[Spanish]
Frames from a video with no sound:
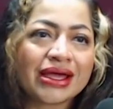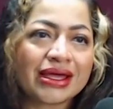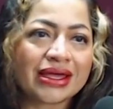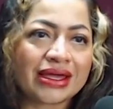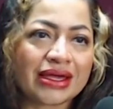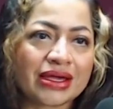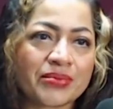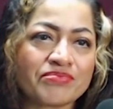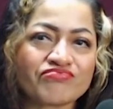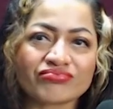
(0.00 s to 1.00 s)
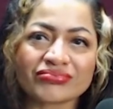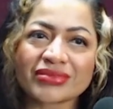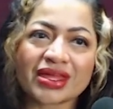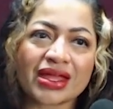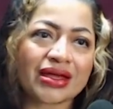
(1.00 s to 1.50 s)
Em,
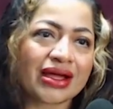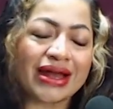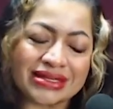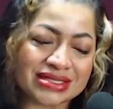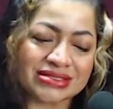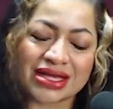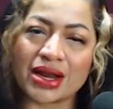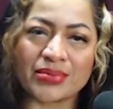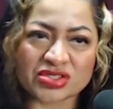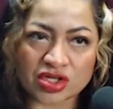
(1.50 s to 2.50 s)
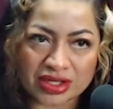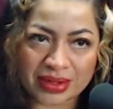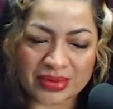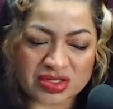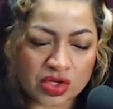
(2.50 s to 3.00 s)
gracias a la personita que
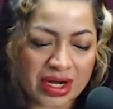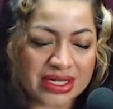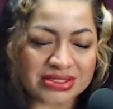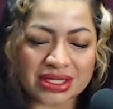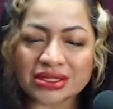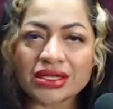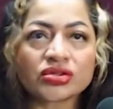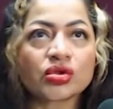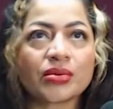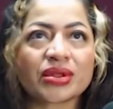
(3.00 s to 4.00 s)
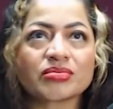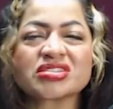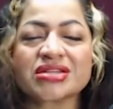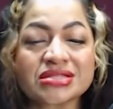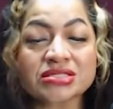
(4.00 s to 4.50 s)
me hizo llegar ese detallito. De verdad, muchas
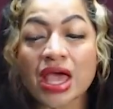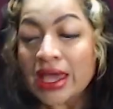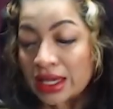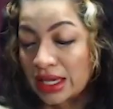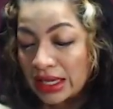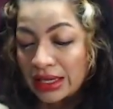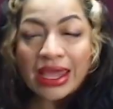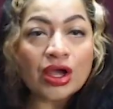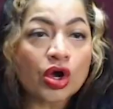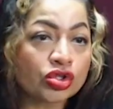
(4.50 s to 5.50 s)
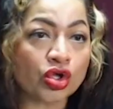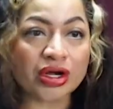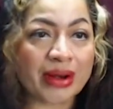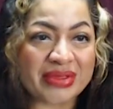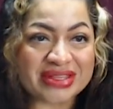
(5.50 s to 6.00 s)
gracias. Y en corto,
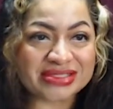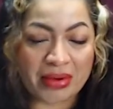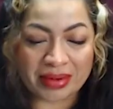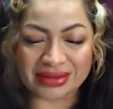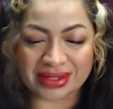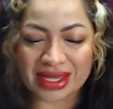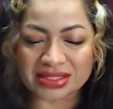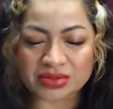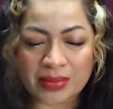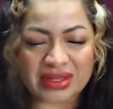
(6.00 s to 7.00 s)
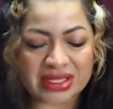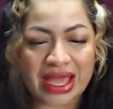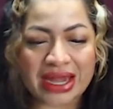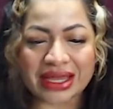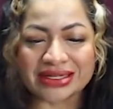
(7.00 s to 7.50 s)
rapidísimamente, les voy a
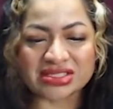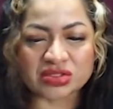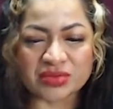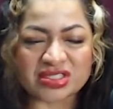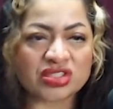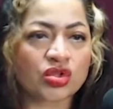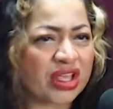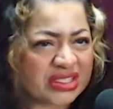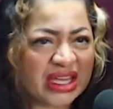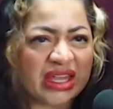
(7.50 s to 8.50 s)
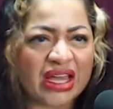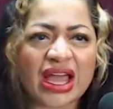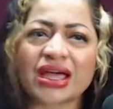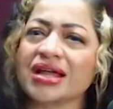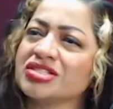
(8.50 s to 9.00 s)
platicar el chismecito que se queda
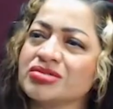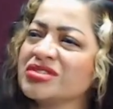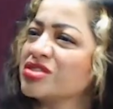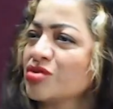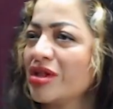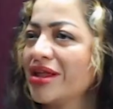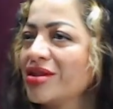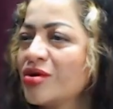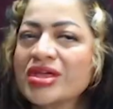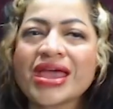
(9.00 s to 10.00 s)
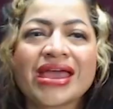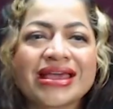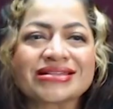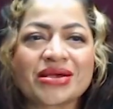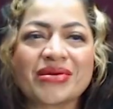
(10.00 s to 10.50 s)
acá, que el chismecito del día de hoy
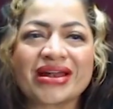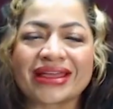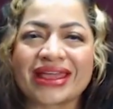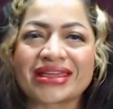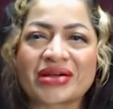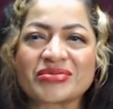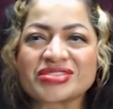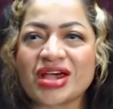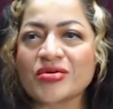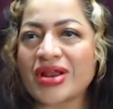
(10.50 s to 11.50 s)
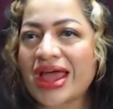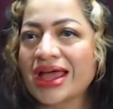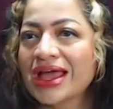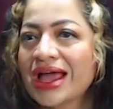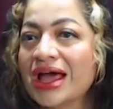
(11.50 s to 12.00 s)
es hablar que ya llegamos a una,
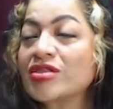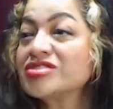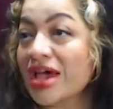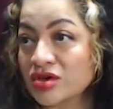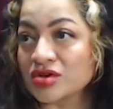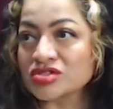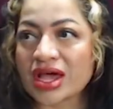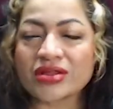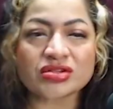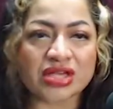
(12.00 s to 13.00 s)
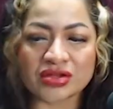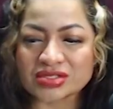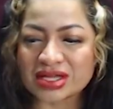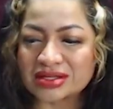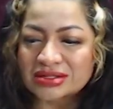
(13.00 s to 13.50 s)
a dos años, a dos años
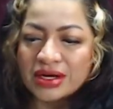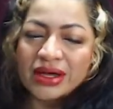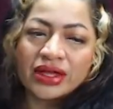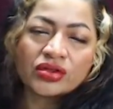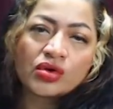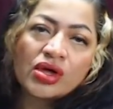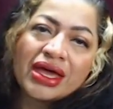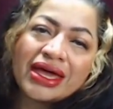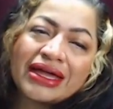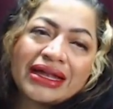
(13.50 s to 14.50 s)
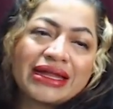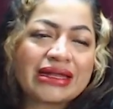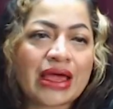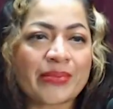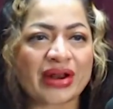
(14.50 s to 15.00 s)
de andar trabajando en
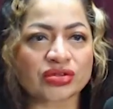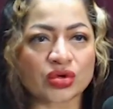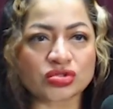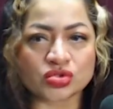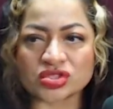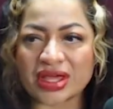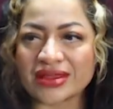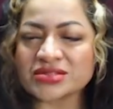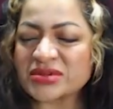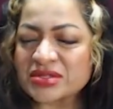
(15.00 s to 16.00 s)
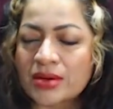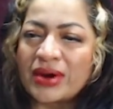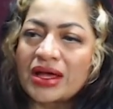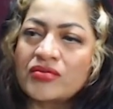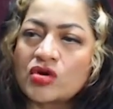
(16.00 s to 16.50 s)
línea para todos ustedes. Pásame para
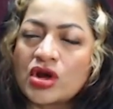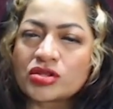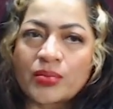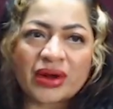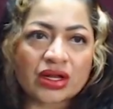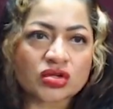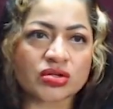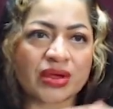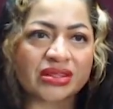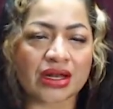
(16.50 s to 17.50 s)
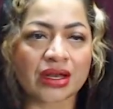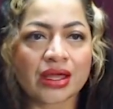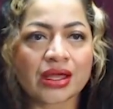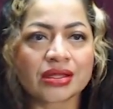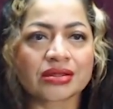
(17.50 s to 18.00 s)
acá el florito para que no se vea tan,
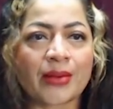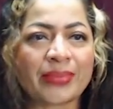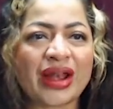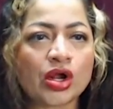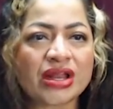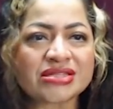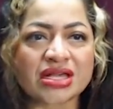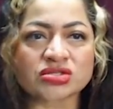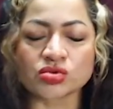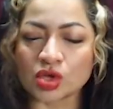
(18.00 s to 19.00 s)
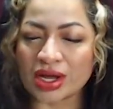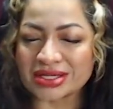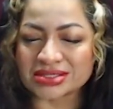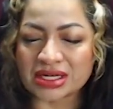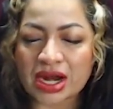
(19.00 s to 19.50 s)
tan pelón este asunto del
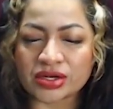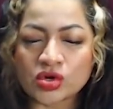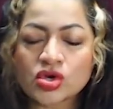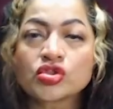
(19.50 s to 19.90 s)
escenario.